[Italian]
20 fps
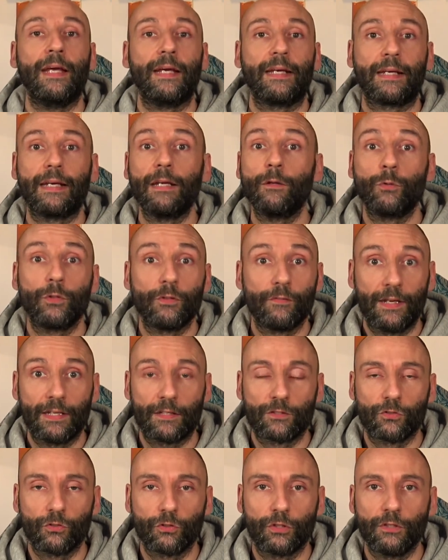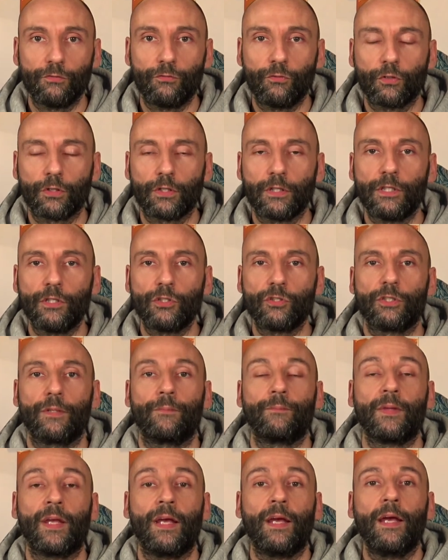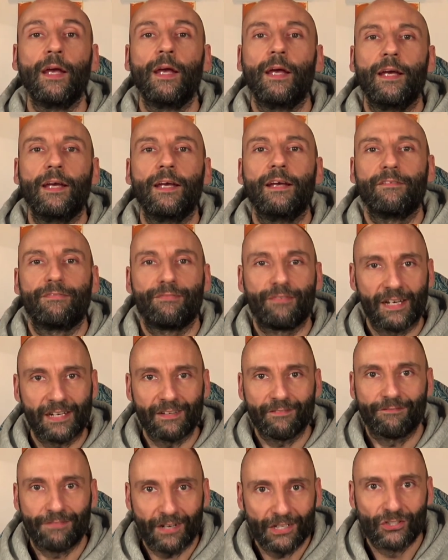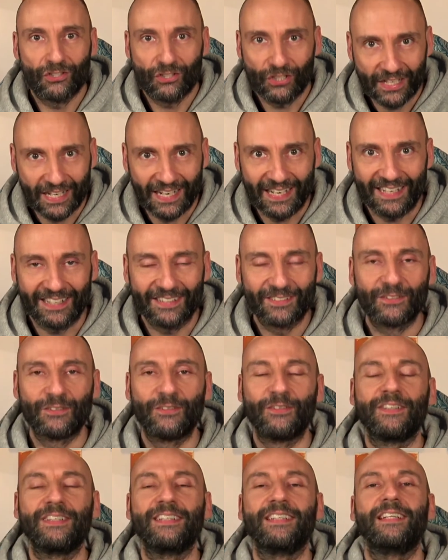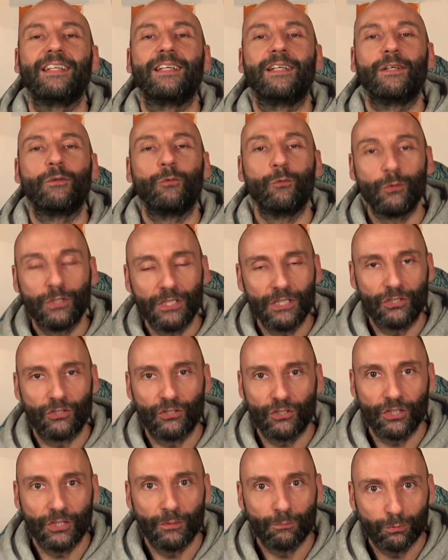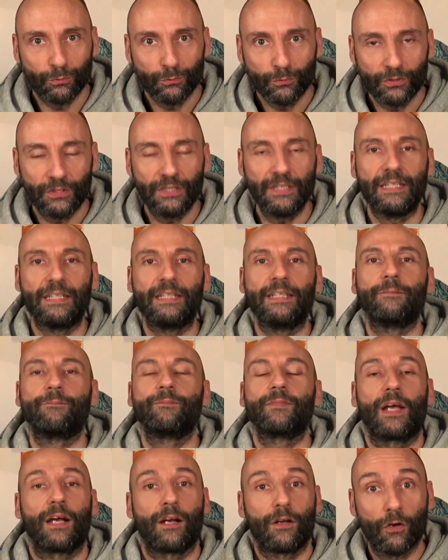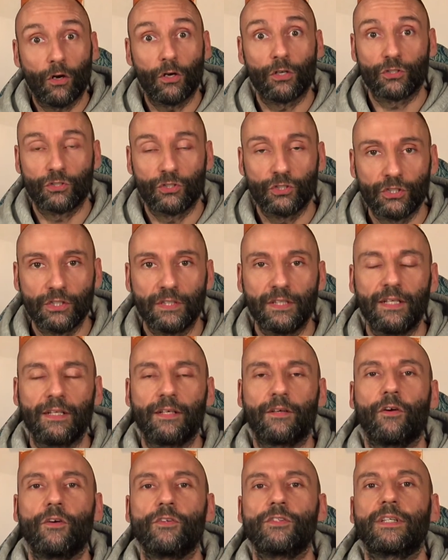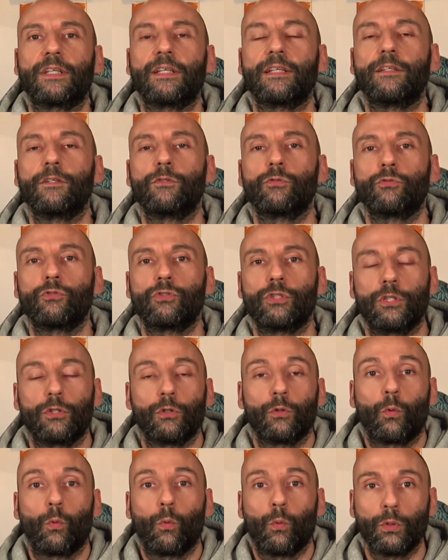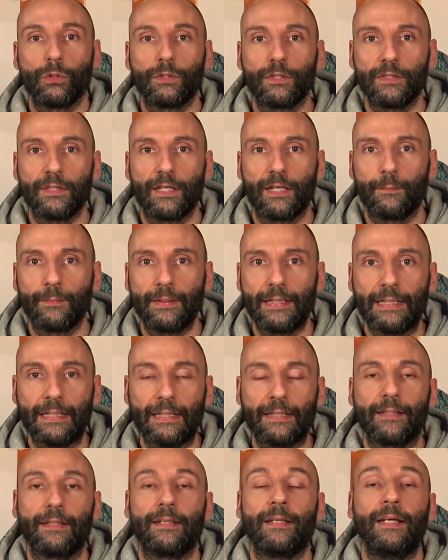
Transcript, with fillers: che l'universo ti fornisce. Eh, fa, facci caso, eh, unisci i puntini, accorgiti delle cose che ti succedono quotidianamente.